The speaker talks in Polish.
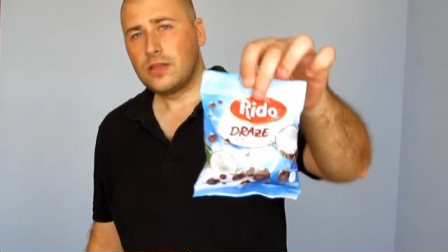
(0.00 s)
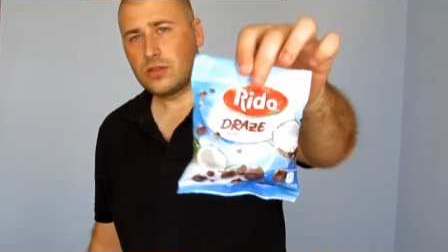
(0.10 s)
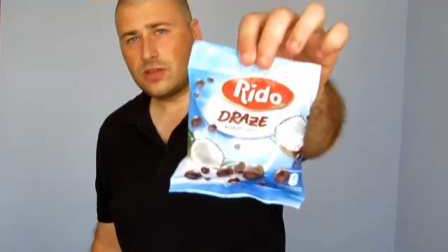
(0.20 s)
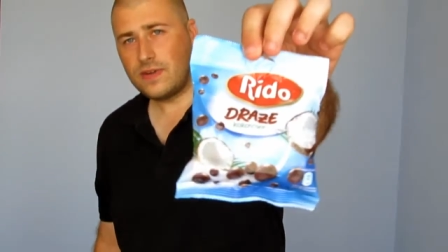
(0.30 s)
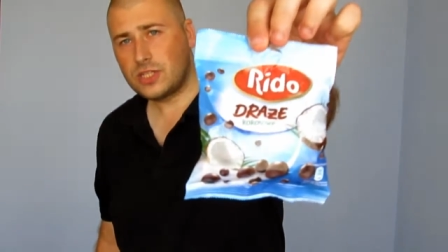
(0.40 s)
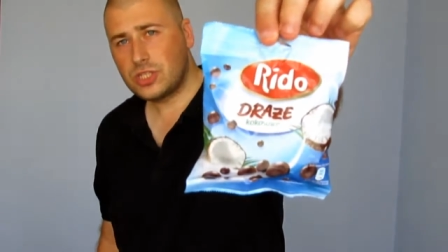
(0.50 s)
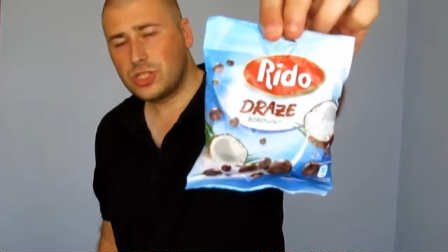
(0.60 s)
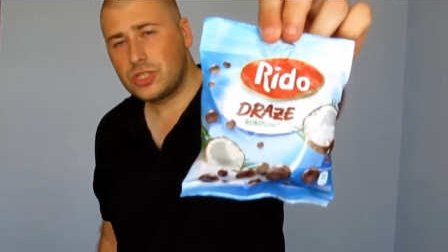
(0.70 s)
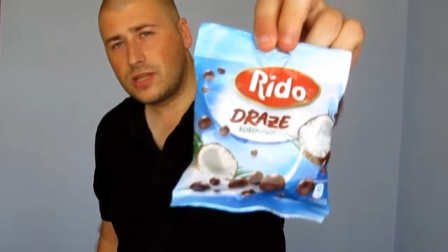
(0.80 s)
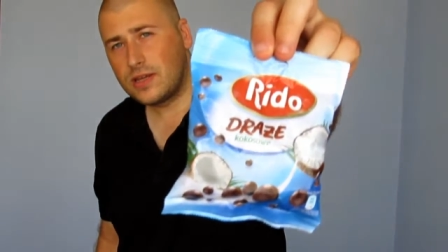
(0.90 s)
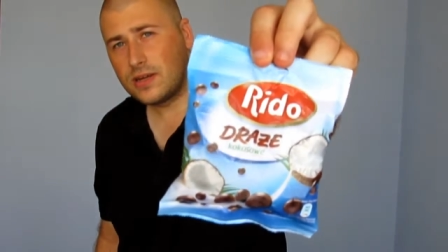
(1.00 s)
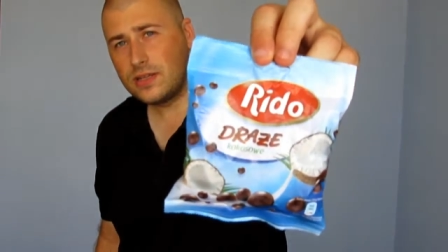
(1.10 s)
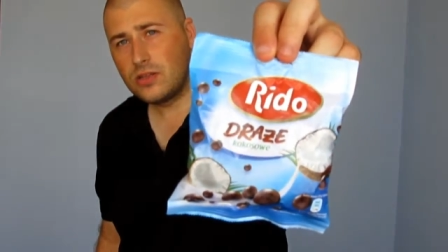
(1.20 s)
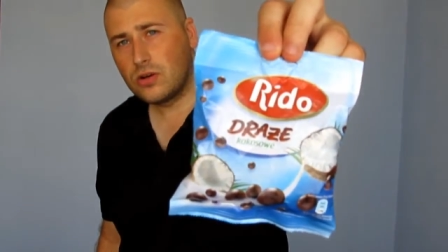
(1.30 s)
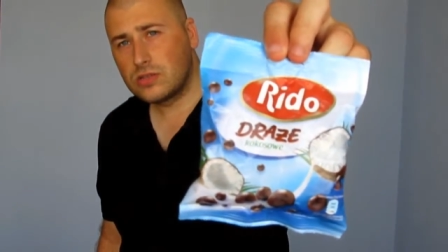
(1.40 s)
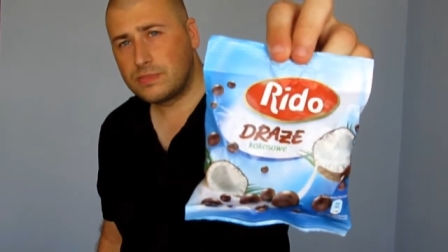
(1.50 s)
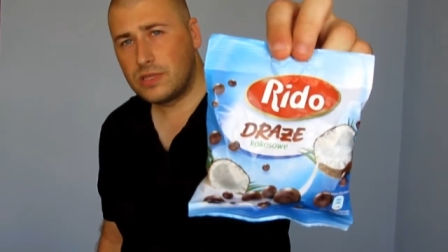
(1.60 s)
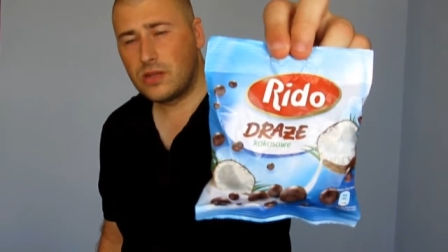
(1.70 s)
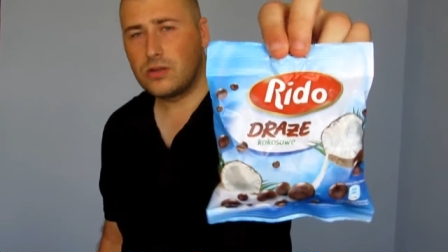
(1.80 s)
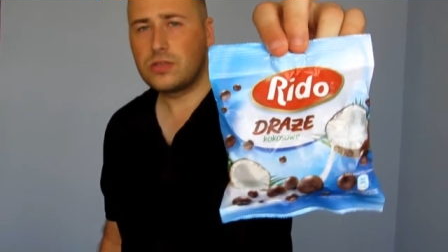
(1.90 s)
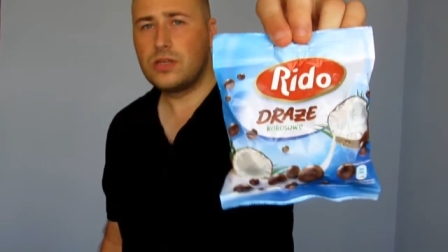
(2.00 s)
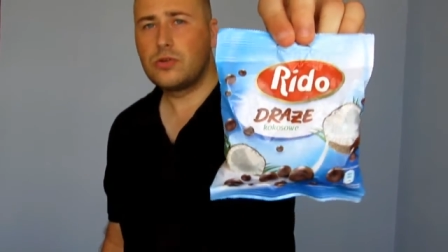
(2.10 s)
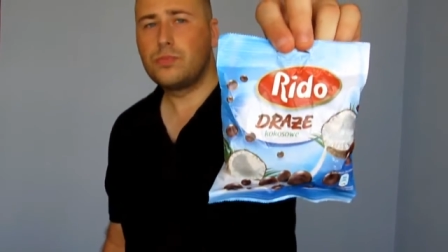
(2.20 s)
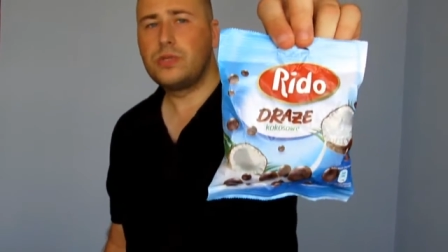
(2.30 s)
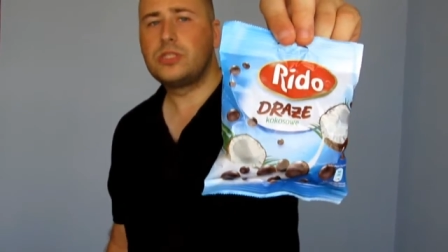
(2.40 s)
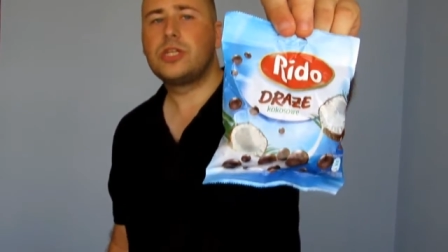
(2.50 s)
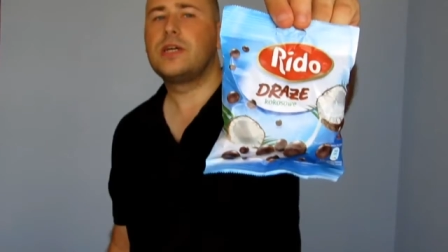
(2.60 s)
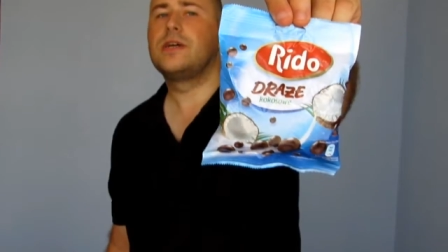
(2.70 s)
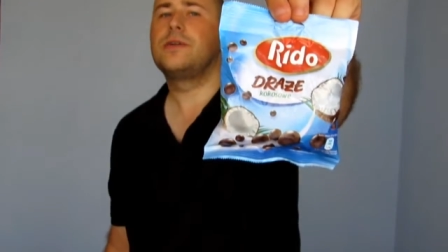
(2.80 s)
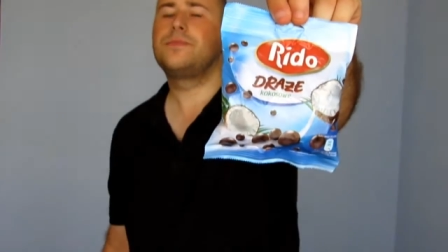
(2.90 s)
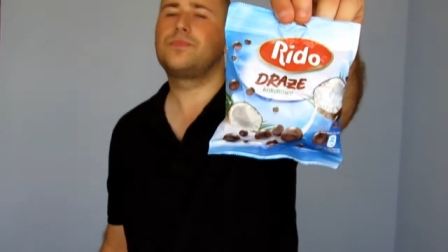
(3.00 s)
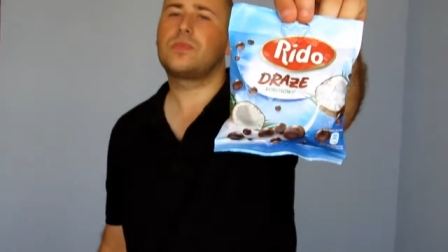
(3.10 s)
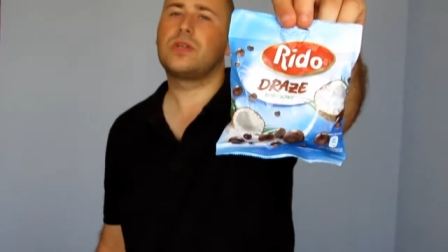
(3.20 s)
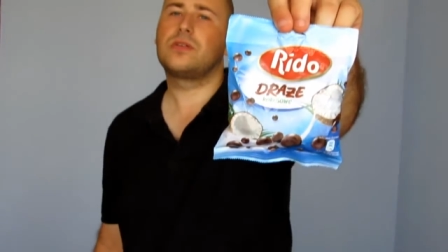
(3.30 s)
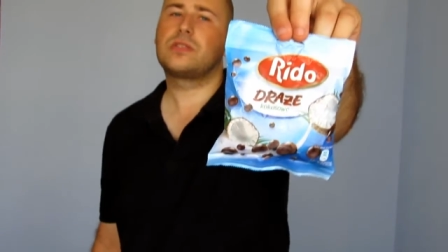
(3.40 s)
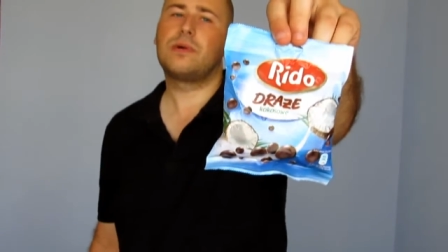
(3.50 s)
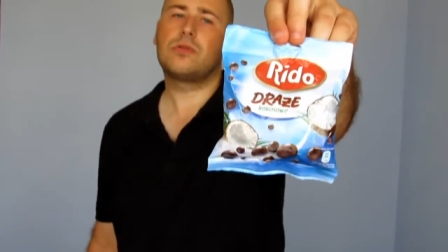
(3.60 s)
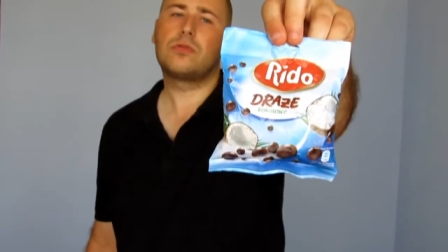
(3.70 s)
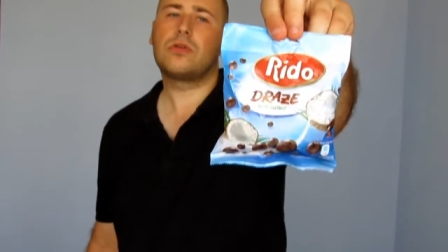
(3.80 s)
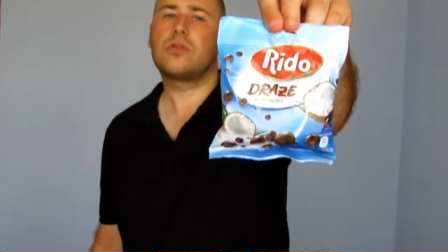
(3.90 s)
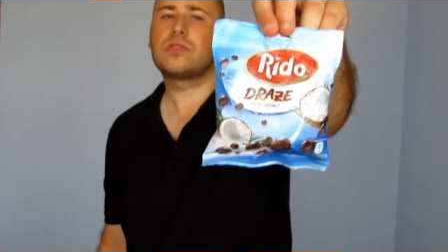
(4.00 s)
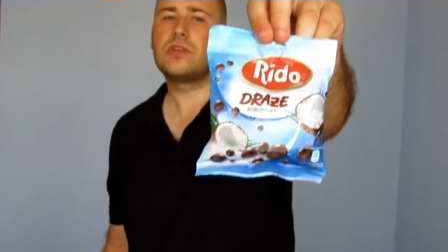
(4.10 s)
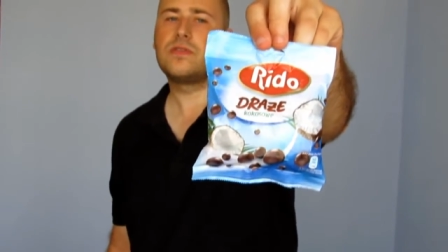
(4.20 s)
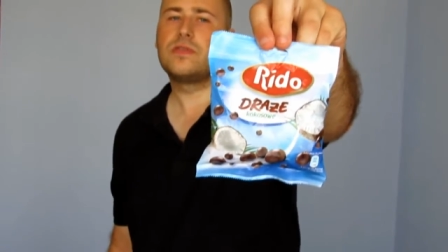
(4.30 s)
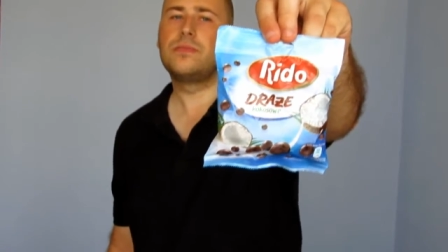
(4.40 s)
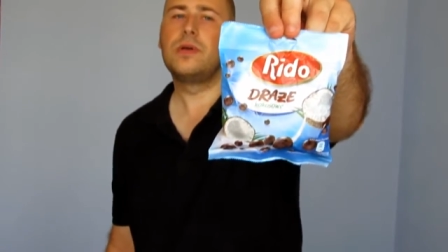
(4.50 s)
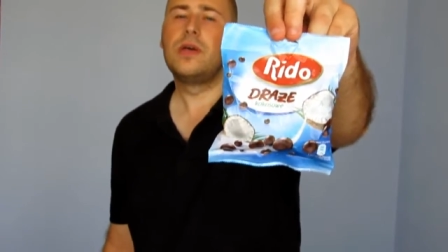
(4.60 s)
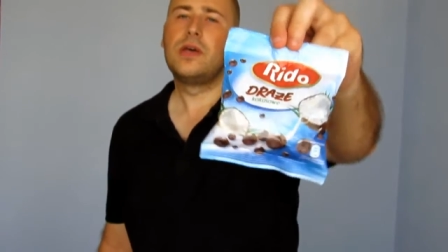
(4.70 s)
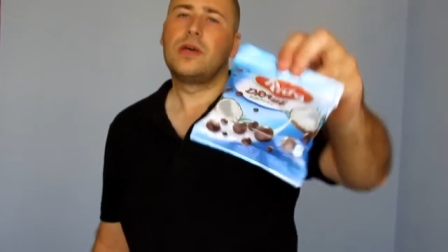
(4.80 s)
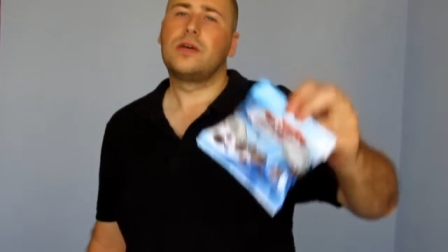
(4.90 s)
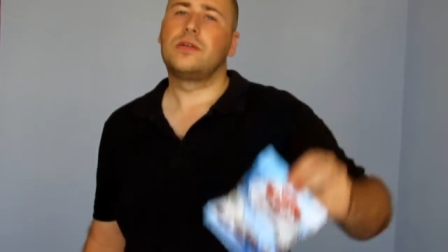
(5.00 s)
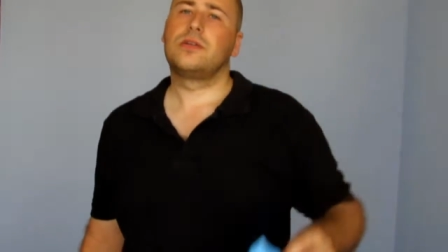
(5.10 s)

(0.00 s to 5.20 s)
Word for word: to nieważne, czy te Rido z Biedronki kupicie mm, w smaku kokosowym, e,